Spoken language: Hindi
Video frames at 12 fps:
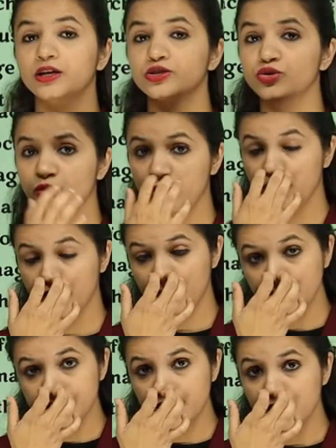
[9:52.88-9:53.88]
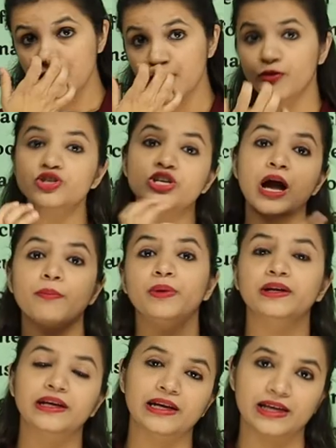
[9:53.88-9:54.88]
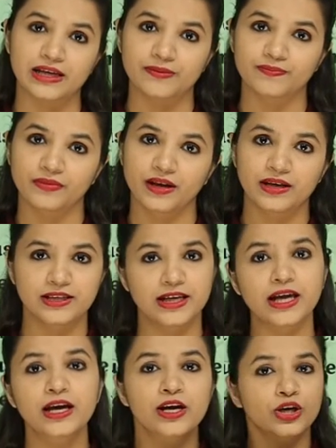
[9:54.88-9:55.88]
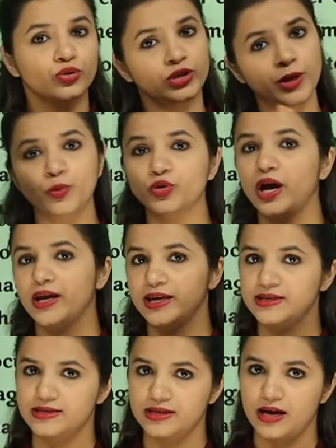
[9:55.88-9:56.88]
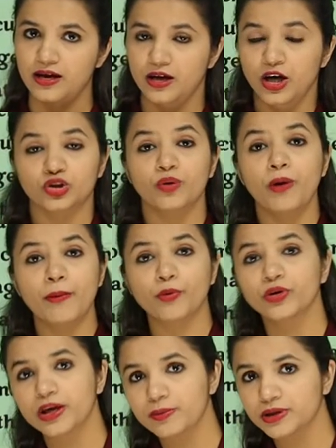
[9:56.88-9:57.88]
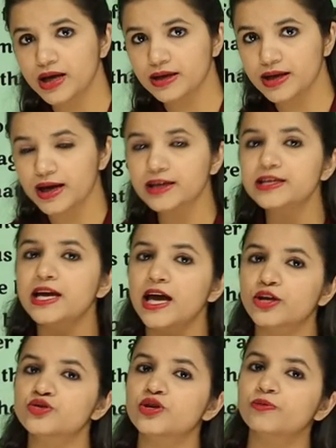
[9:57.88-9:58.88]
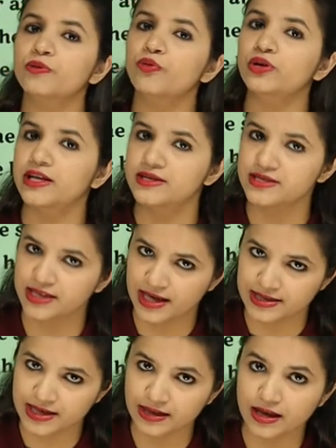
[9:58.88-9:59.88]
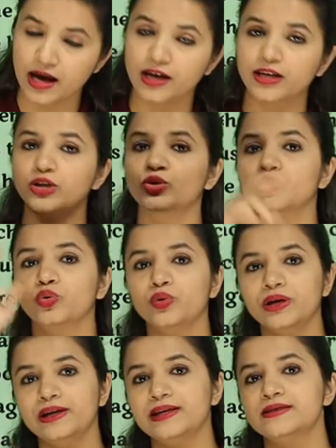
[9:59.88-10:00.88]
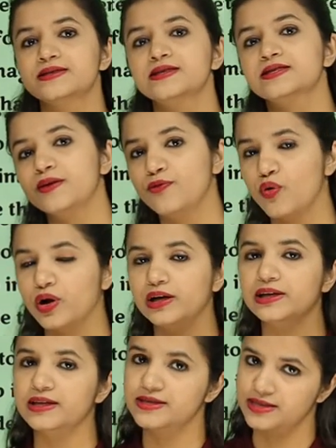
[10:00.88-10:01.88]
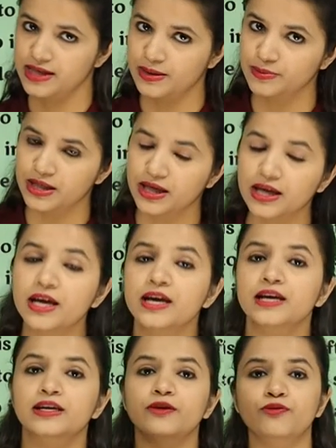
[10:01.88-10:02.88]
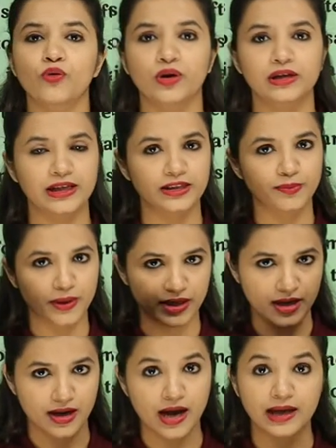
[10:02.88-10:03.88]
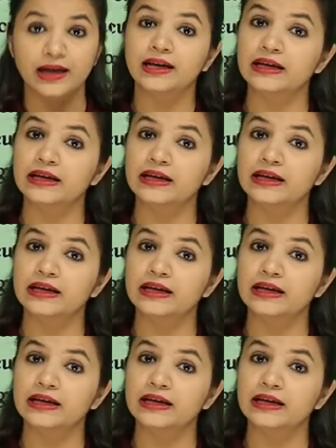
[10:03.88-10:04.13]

जो इमेज है वो शार्प बनने लगी ठीक है तो ये पूरा केस था तो अब आपको ये बताना है कि एक्चुअल में वो लेंस कैसा था क्या दोनों ही लेंसेज की फोकल लेंथ सेम थी या फोकल लेंथ अलग